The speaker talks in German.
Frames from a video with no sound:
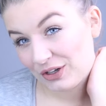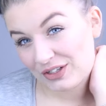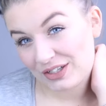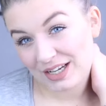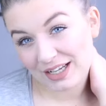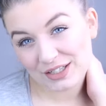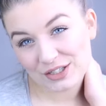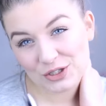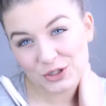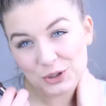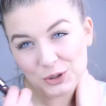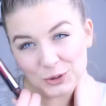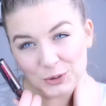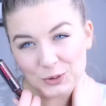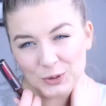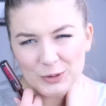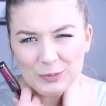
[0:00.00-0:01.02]
heute das
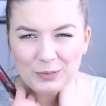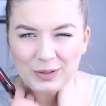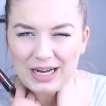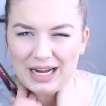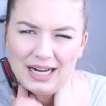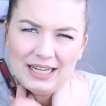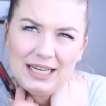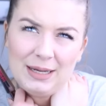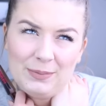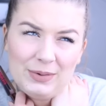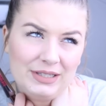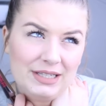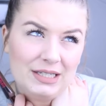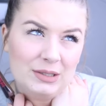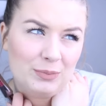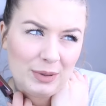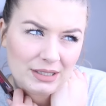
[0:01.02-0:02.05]
Dupe, angeblich
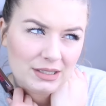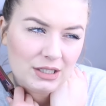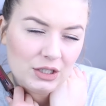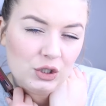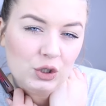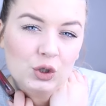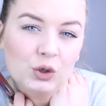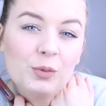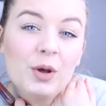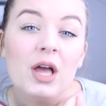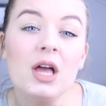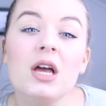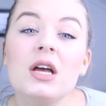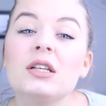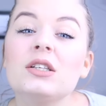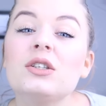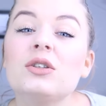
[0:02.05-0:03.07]
das beste Dupe,
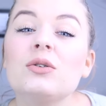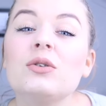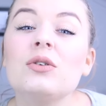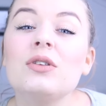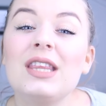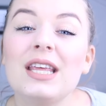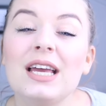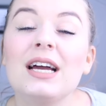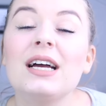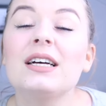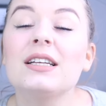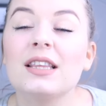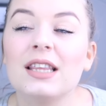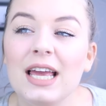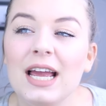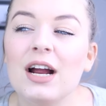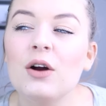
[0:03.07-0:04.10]
zu der
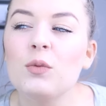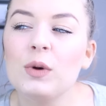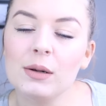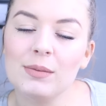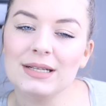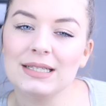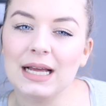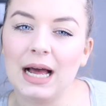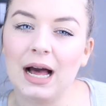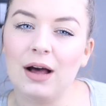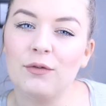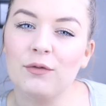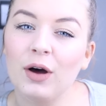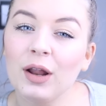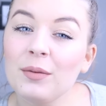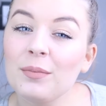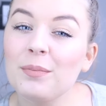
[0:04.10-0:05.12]
Bare Wheel Mascara
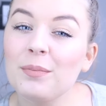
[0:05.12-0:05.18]
von